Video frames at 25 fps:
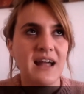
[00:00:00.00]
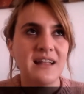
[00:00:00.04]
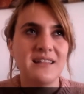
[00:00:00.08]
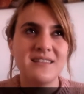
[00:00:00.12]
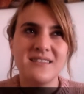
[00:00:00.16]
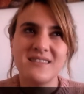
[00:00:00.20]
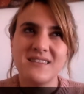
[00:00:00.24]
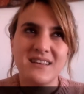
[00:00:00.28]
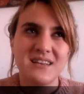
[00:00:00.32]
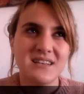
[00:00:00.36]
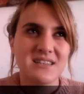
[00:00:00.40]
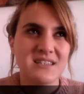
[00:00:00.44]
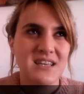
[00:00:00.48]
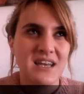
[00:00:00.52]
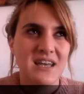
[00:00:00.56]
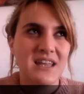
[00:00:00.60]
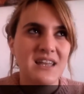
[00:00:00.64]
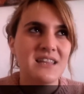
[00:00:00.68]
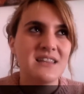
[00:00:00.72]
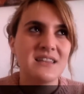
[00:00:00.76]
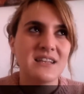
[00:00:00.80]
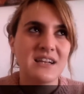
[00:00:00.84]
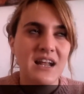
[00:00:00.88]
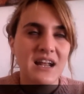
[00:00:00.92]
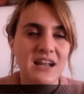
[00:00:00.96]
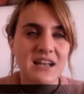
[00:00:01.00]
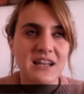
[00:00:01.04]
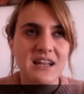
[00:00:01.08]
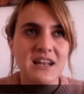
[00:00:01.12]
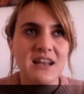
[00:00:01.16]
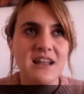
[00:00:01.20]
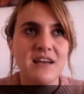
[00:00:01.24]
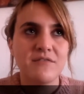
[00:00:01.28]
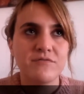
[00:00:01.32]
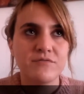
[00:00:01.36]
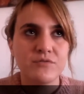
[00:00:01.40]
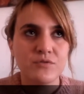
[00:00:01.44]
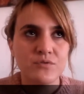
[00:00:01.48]
antes ya de entrar en
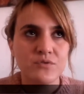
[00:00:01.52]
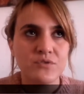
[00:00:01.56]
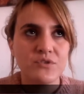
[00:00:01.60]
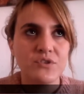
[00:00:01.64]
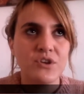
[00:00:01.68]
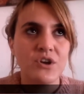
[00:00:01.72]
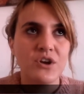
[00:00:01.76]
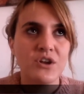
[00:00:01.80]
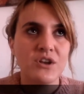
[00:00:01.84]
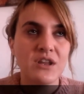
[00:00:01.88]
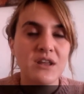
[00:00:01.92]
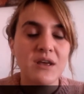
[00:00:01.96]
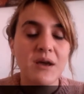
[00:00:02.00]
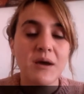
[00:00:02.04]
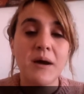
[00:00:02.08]
la función,